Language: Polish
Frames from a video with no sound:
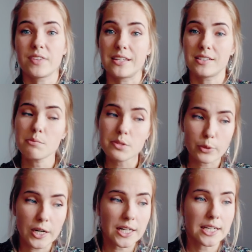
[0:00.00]
jestem
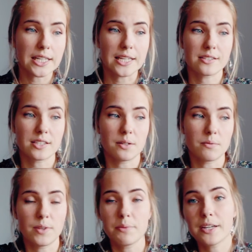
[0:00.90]
zła,
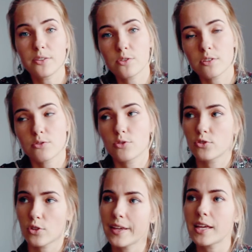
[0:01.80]
jestem nie mając
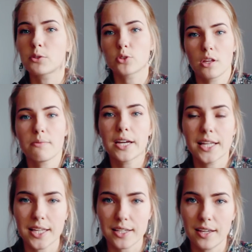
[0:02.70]
człowiekiem, który nie ma
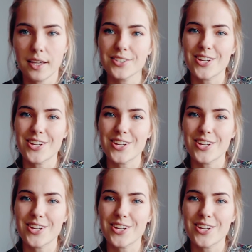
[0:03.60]
energii.